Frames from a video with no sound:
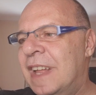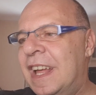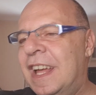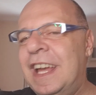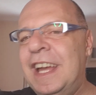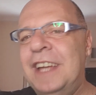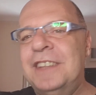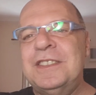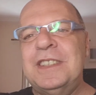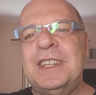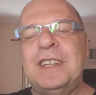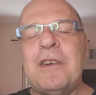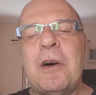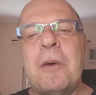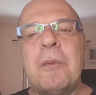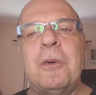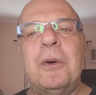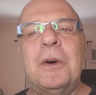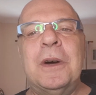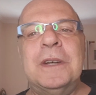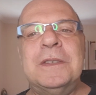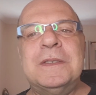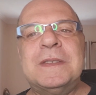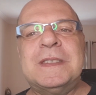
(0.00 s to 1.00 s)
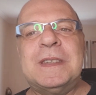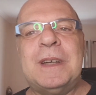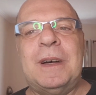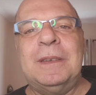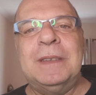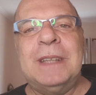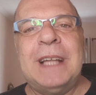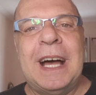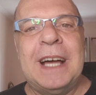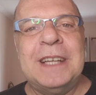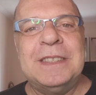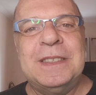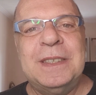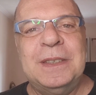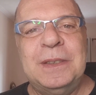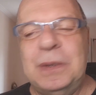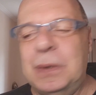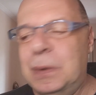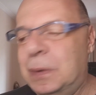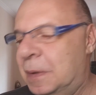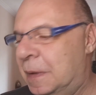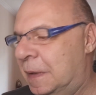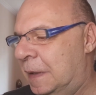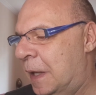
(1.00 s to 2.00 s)
Eide tava morrendo de saudade
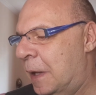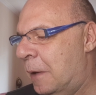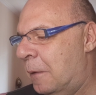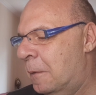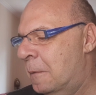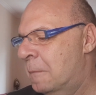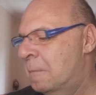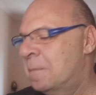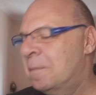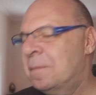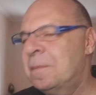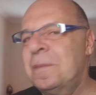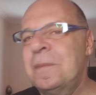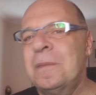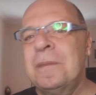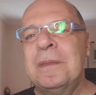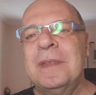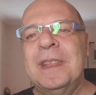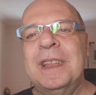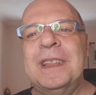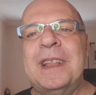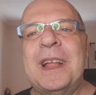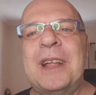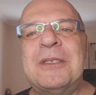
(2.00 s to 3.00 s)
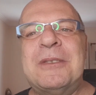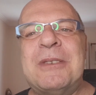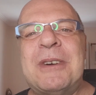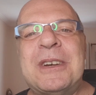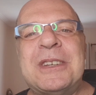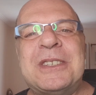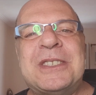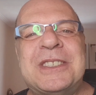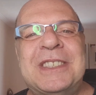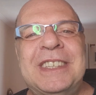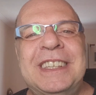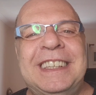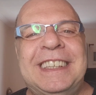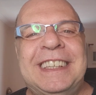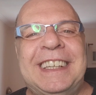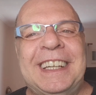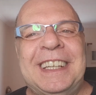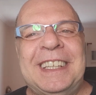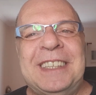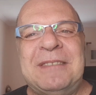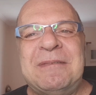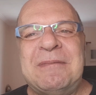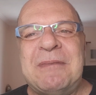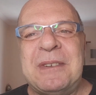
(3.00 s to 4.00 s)
do teu da tua
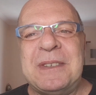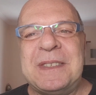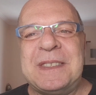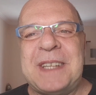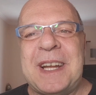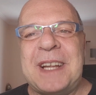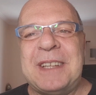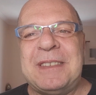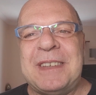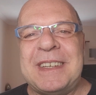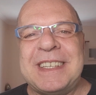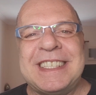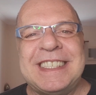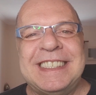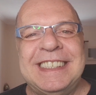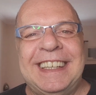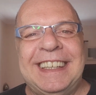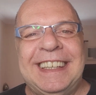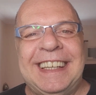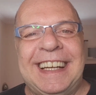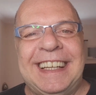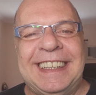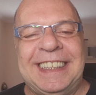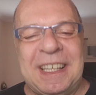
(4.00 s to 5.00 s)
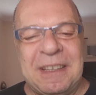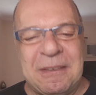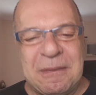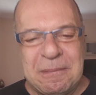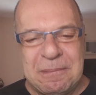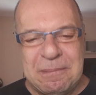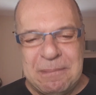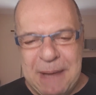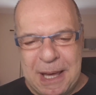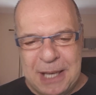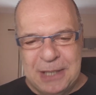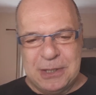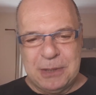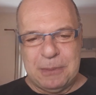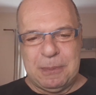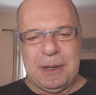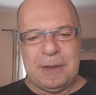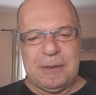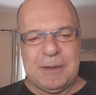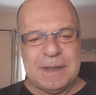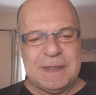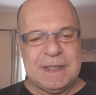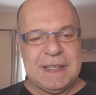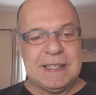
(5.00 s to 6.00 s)
xícara, mostrar tua xícara aqui. Um beijo
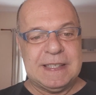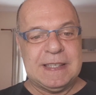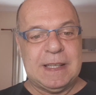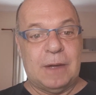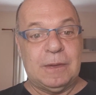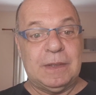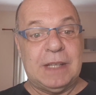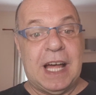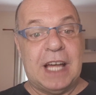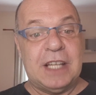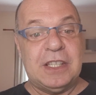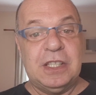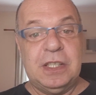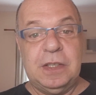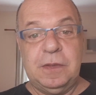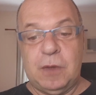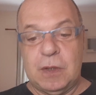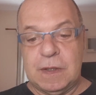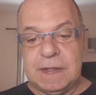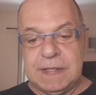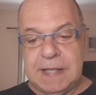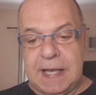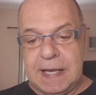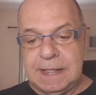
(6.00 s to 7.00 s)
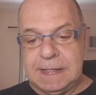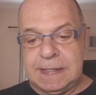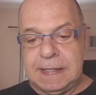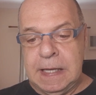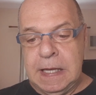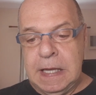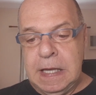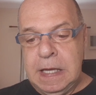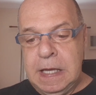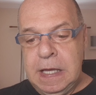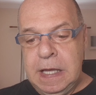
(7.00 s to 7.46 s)
para você, saudade de vocês.